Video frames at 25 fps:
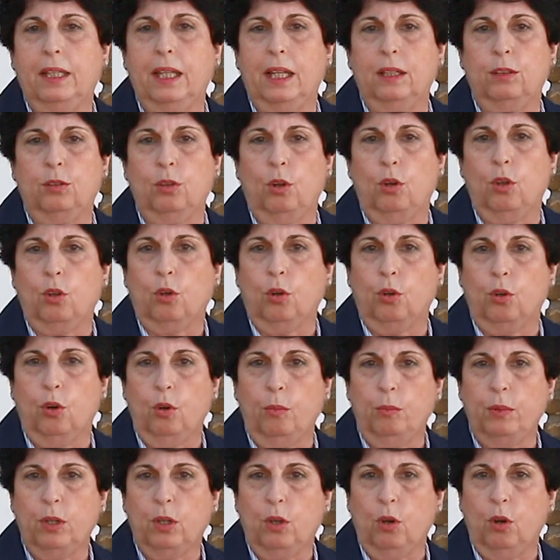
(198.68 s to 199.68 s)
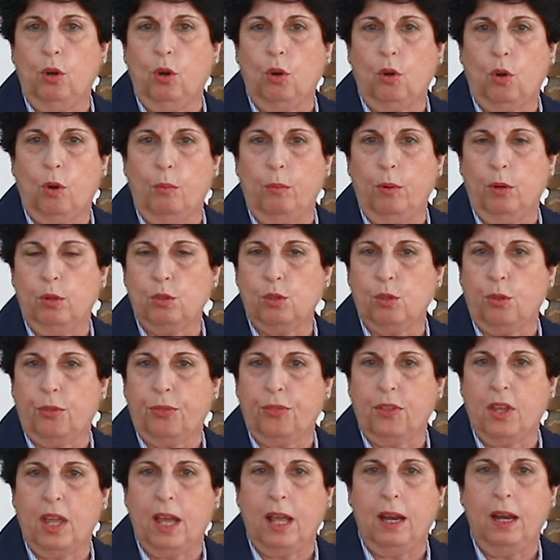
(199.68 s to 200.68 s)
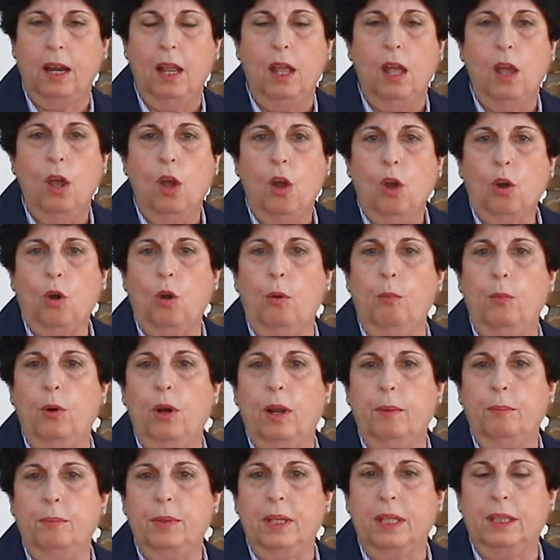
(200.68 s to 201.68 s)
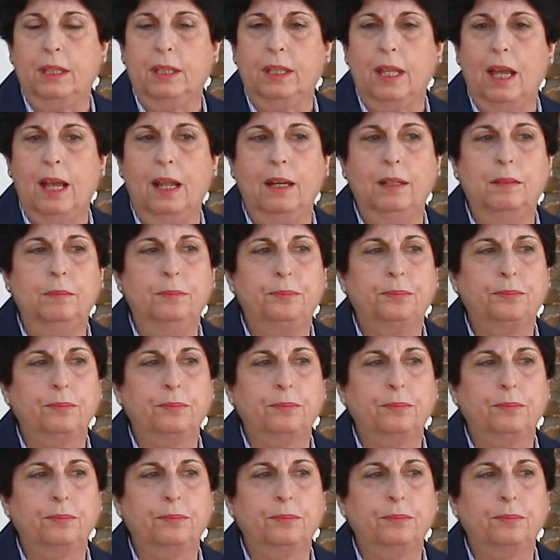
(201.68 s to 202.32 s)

tanto lo económico como lo social como lo ambiental.